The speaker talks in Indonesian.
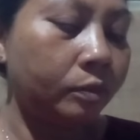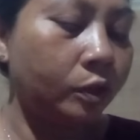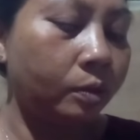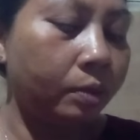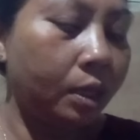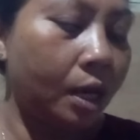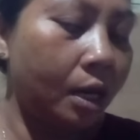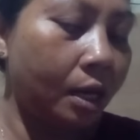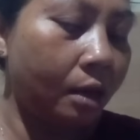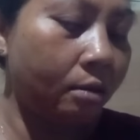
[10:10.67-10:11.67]
sampai anak
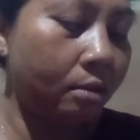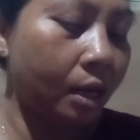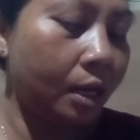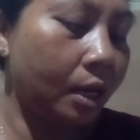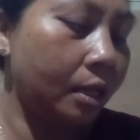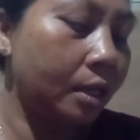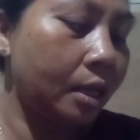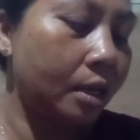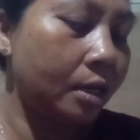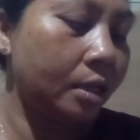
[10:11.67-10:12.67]
anakku lahir
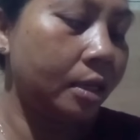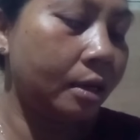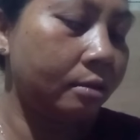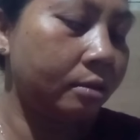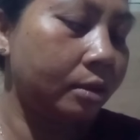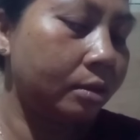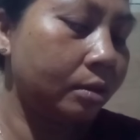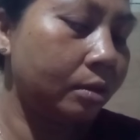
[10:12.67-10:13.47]
ini ya Allah